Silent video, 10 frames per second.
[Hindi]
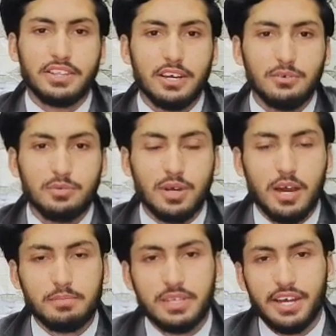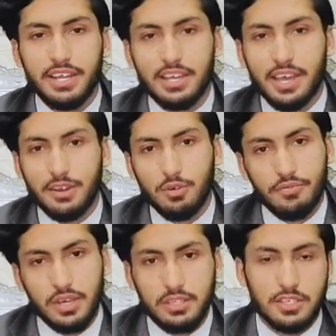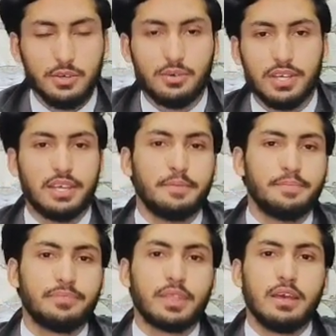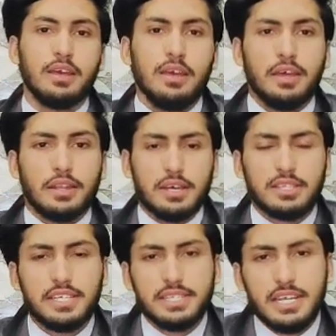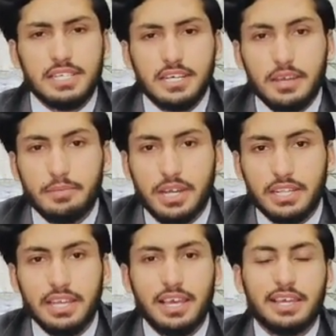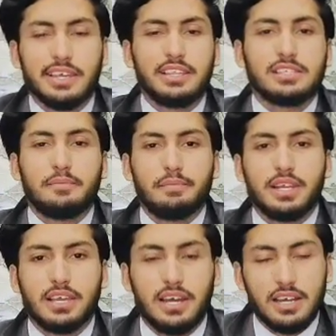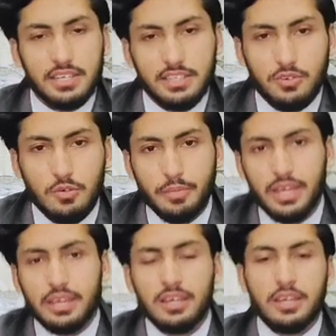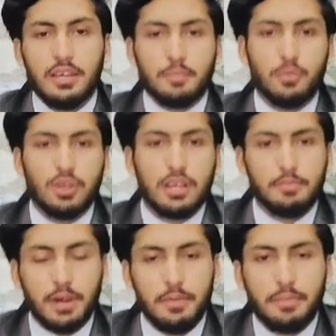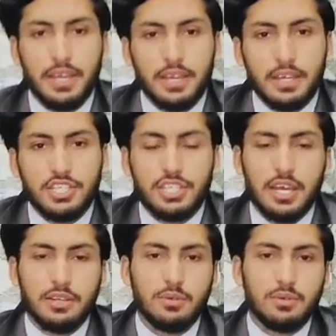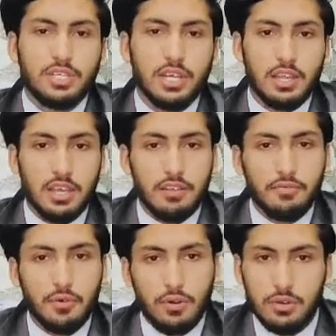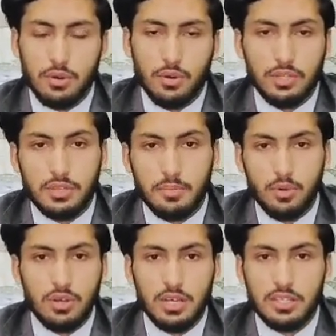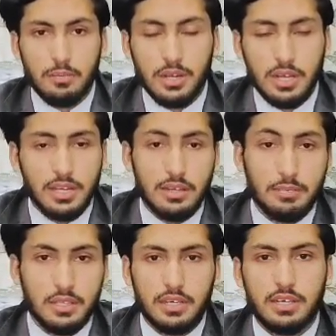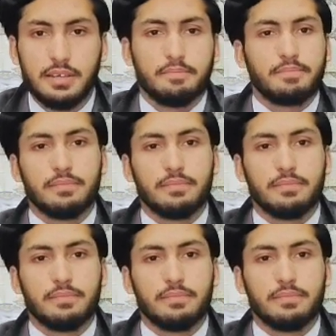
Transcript: करता हूँ आप सारे खैर वफियत से होंगे नाजरीन जैसा कि आप जानते हैं कि दिसंबर के आखिरी दिनों में मुल्क भर में शहरीों को शदीद फोग और स्मोक का सामना करना पड़ता है